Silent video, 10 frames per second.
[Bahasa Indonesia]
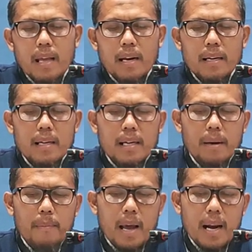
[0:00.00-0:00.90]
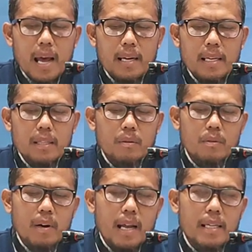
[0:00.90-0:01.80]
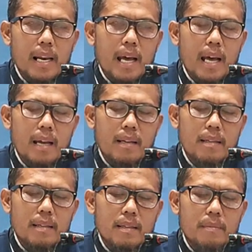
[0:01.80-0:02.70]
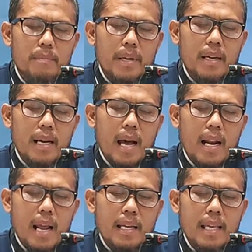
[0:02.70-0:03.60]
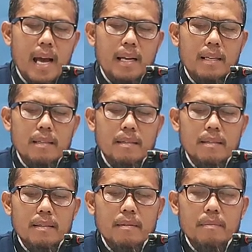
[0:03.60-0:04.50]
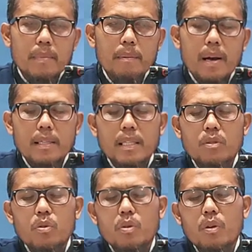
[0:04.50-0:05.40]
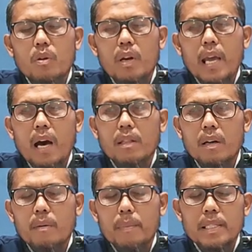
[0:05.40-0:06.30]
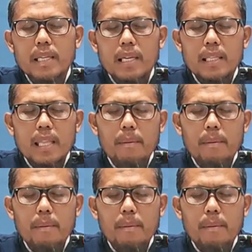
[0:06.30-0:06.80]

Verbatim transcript: Dan kemarahan itu adalah perkara yang memang disusun oleh Allah menjadi